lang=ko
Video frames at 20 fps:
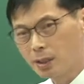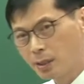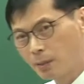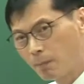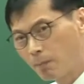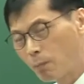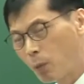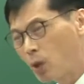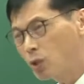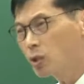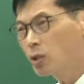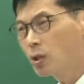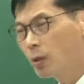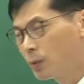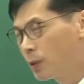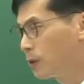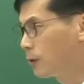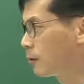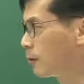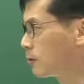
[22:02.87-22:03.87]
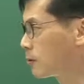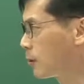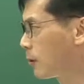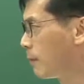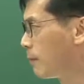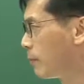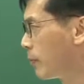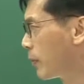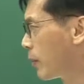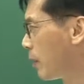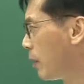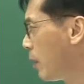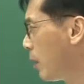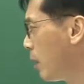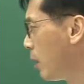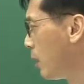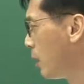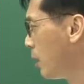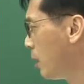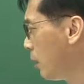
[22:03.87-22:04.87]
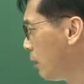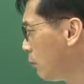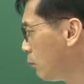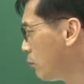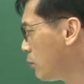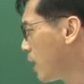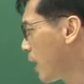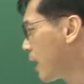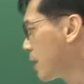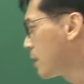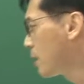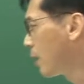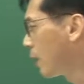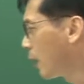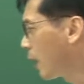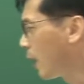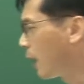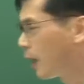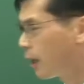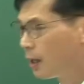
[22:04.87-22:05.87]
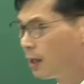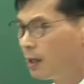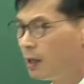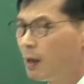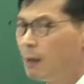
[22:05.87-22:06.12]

지금 퍼쳐버리는 거죠. 이런 문제가 있으니까